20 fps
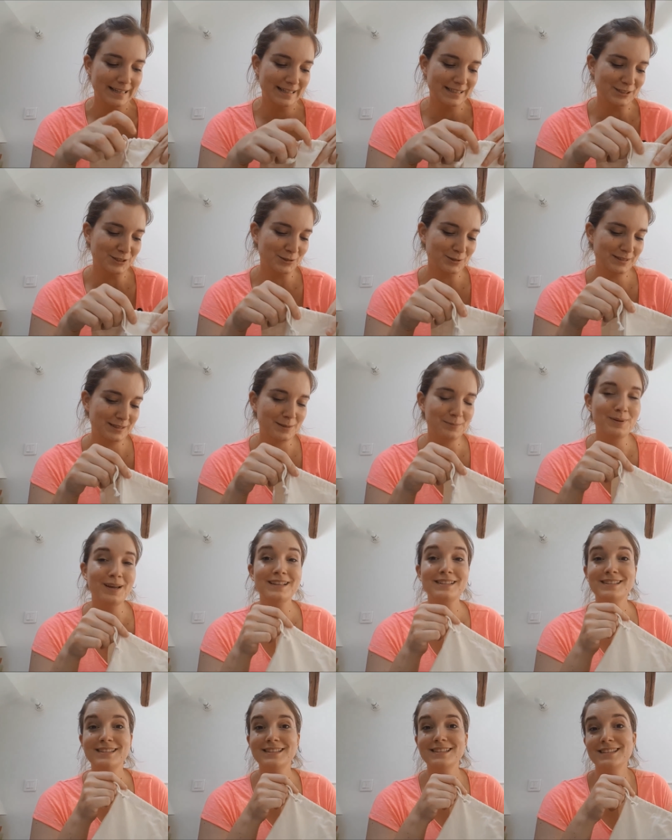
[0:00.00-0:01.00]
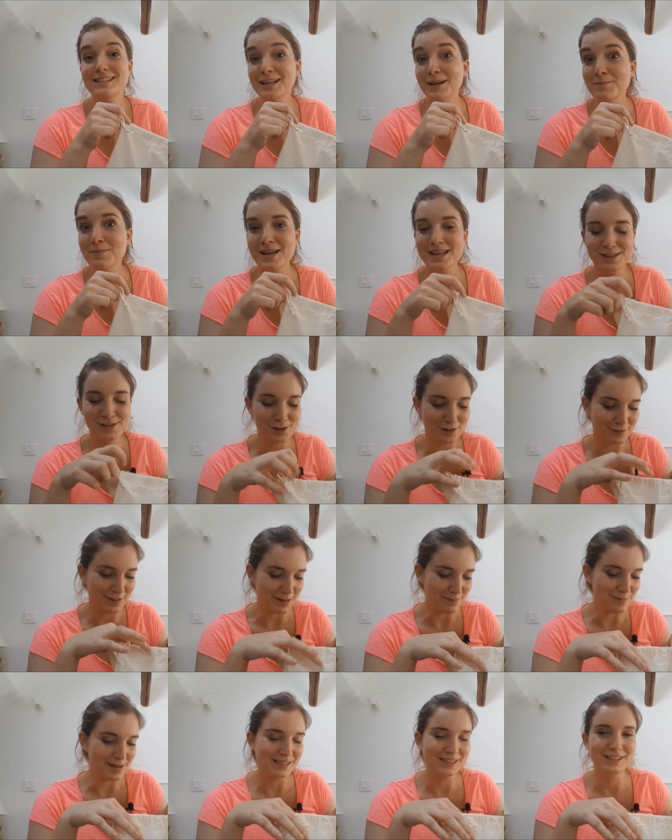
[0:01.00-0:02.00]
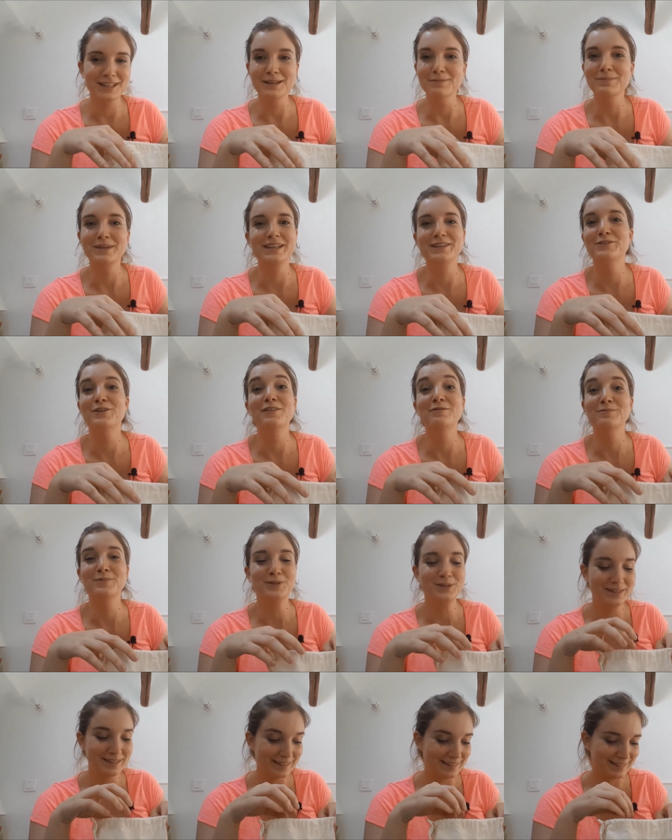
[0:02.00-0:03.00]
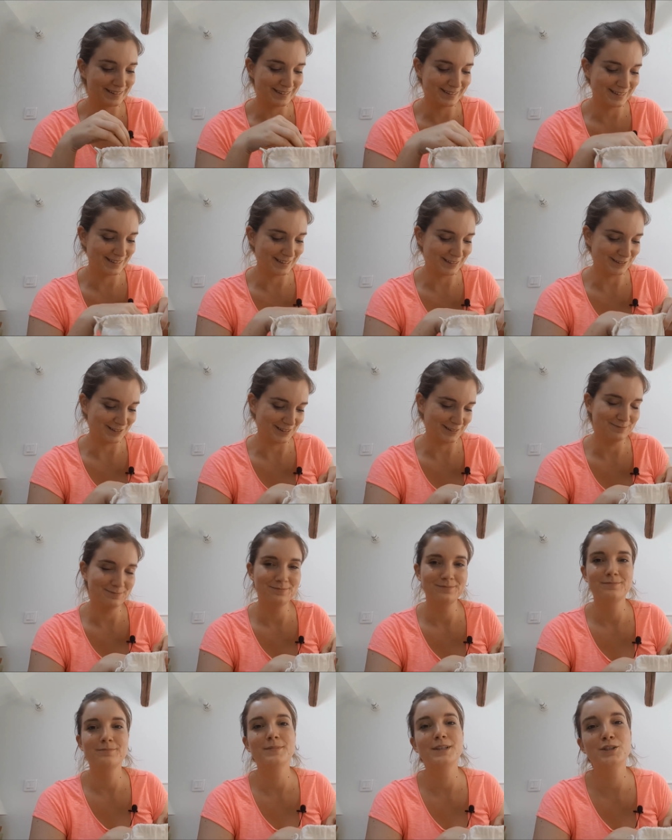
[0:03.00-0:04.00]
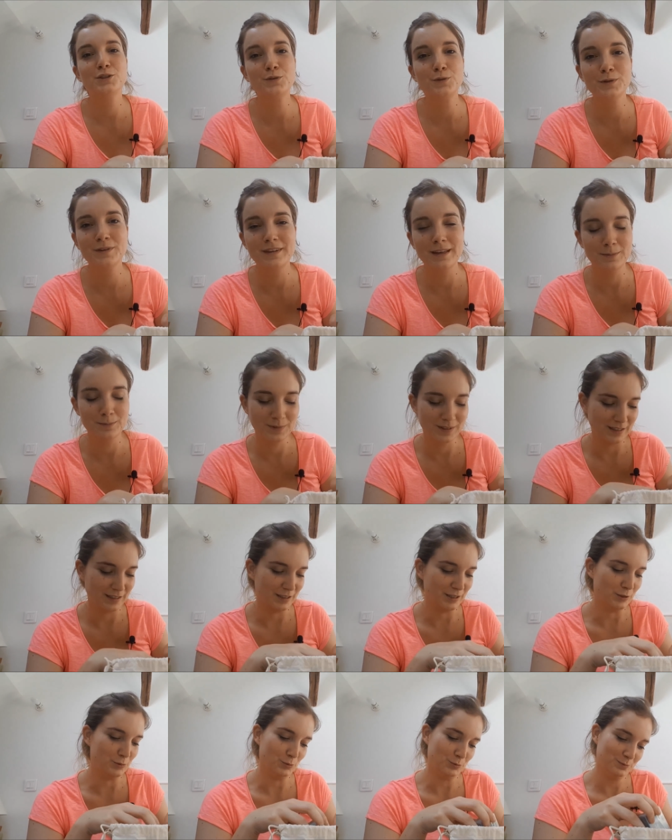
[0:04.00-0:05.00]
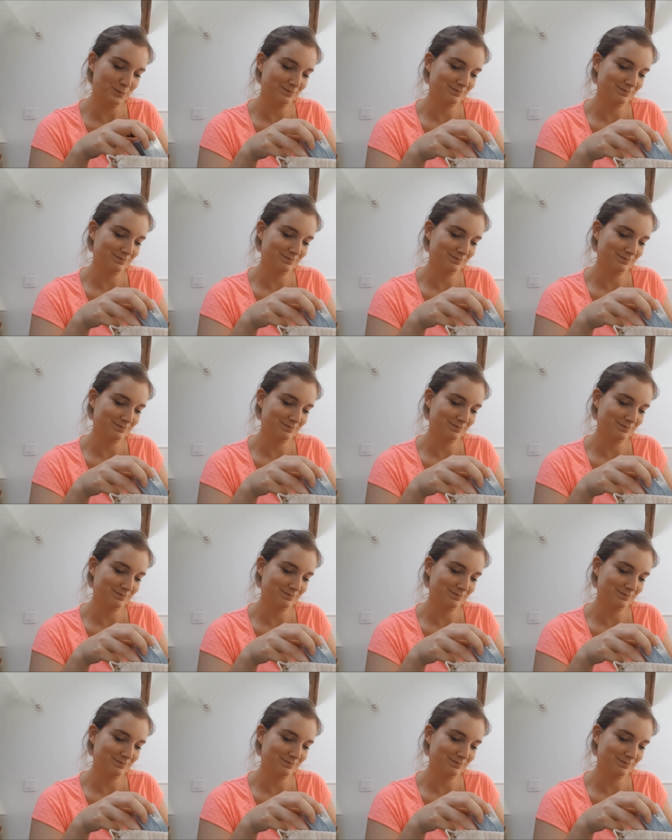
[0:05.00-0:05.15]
Et je sais pas si jamais ils surveillent ma chaîne, mais ils doivent me détester quoi. Mais je vous aime, Kylie.